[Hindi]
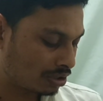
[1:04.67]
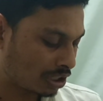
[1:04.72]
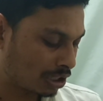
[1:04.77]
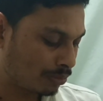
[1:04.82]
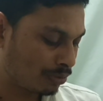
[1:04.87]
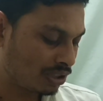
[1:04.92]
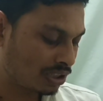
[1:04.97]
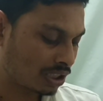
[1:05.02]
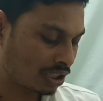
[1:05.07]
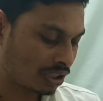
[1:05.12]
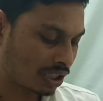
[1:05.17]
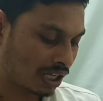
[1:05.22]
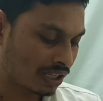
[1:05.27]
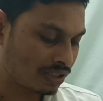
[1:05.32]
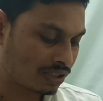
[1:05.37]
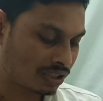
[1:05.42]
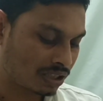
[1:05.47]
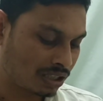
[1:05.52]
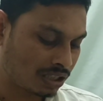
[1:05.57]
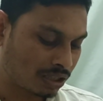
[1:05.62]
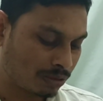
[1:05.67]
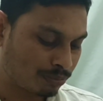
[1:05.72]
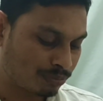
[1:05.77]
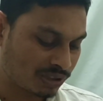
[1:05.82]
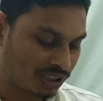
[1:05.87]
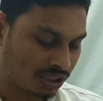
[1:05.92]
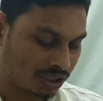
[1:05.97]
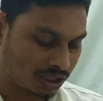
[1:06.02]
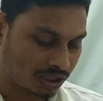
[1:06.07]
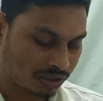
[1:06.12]
सर्विस साइंस की
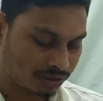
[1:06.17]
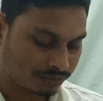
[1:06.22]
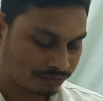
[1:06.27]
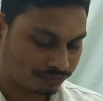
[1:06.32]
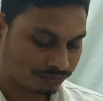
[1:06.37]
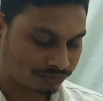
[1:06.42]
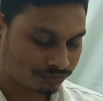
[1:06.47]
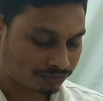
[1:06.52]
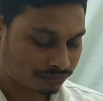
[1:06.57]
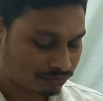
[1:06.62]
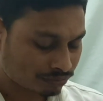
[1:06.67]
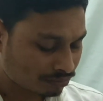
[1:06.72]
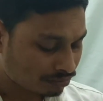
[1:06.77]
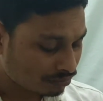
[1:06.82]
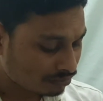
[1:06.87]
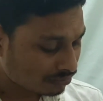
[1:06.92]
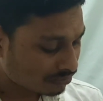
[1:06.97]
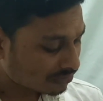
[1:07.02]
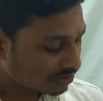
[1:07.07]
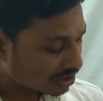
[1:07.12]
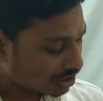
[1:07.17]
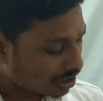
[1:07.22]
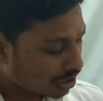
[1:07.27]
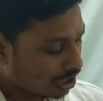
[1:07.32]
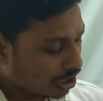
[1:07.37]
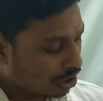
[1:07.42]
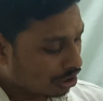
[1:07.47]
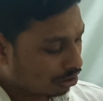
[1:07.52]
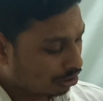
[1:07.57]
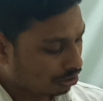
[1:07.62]
कंपनी है
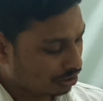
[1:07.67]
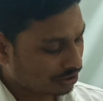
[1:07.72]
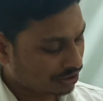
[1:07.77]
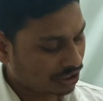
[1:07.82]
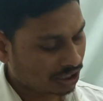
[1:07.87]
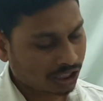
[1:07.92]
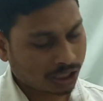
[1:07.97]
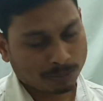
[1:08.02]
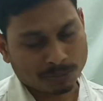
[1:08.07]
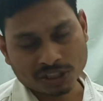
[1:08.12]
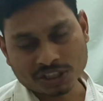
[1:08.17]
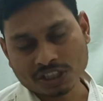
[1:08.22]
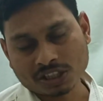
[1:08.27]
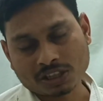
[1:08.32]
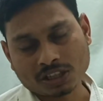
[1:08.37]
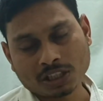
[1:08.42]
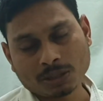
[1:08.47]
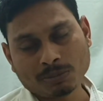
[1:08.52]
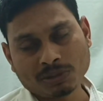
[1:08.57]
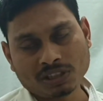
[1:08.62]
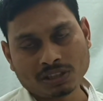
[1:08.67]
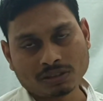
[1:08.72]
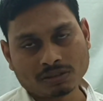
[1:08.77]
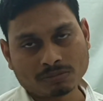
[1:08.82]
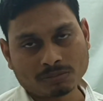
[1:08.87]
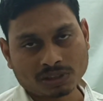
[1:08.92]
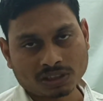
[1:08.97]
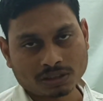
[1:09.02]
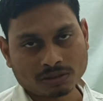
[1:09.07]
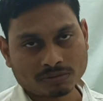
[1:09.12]
और ये अभी जितने भी
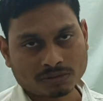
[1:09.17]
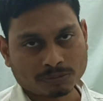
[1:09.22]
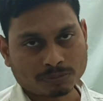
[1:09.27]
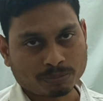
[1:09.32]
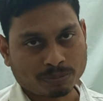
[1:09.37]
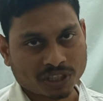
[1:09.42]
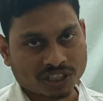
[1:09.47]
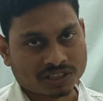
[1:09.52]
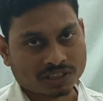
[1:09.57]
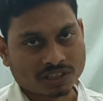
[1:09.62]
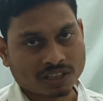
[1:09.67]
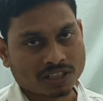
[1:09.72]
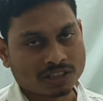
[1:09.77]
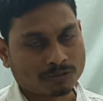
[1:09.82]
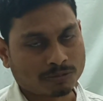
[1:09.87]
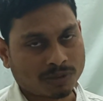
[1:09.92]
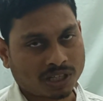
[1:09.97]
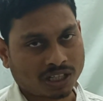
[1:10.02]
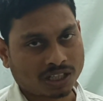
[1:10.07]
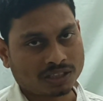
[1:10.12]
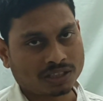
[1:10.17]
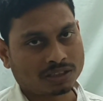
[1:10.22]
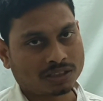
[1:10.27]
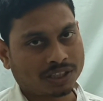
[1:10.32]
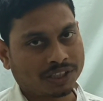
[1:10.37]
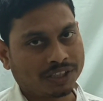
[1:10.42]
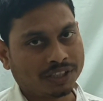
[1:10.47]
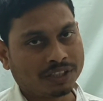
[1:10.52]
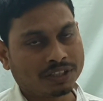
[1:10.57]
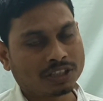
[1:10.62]
मतलब बेस्ट लेंस माना जाता
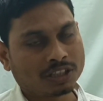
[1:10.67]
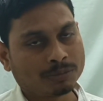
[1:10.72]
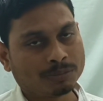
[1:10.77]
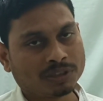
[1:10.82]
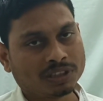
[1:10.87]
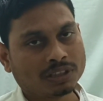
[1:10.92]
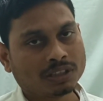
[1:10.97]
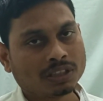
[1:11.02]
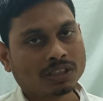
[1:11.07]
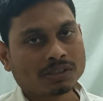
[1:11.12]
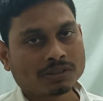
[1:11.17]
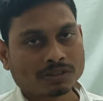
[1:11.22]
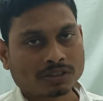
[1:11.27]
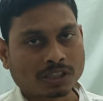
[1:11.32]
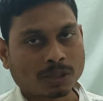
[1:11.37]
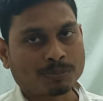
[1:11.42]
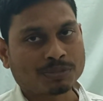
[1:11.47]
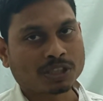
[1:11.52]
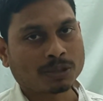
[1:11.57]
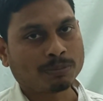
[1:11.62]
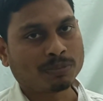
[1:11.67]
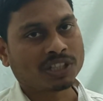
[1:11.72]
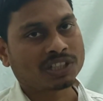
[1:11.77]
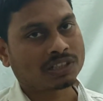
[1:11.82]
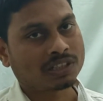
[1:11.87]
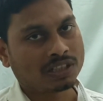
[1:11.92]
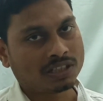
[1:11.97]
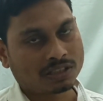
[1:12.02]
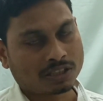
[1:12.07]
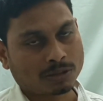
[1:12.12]
है इंडियन में सबसे
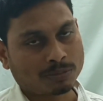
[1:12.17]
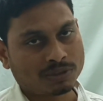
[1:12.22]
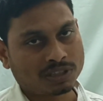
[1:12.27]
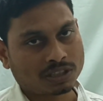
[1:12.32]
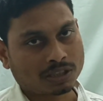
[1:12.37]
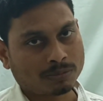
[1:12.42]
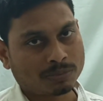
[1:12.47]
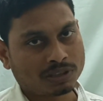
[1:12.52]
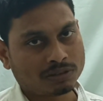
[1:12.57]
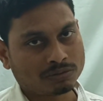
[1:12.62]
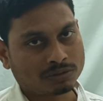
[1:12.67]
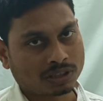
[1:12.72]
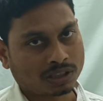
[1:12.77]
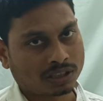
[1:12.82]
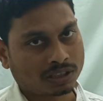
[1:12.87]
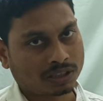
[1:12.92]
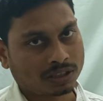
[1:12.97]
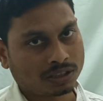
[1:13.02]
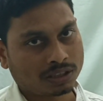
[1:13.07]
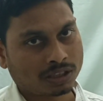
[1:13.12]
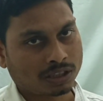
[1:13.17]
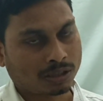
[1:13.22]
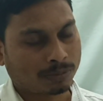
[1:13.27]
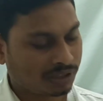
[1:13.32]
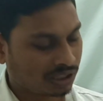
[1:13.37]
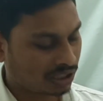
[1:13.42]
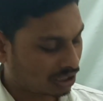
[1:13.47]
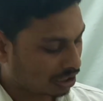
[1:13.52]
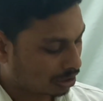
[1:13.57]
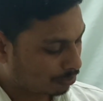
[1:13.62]
बेस्ट लेंस अभी सभी उतर रहे हैं
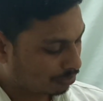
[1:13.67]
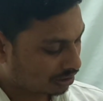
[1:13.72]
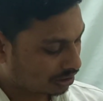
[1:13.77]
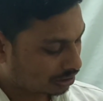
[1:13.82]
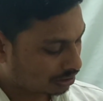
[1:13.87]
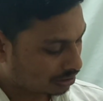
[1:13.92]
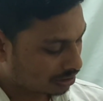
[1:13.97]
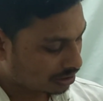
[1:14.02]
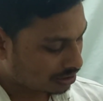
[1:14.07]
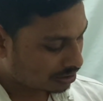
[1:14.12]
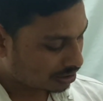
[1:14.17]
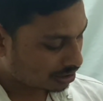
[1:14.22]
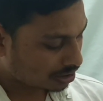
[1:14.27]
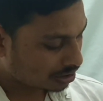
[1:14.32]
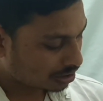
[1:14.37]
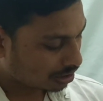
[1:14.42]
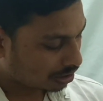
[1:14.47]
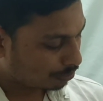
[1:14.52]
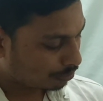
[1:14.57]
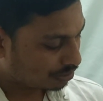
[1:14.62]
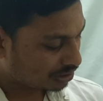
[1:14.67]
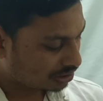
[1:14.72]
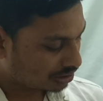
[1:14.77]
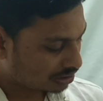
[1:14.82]
अभी एक आप एक लेंस है अभी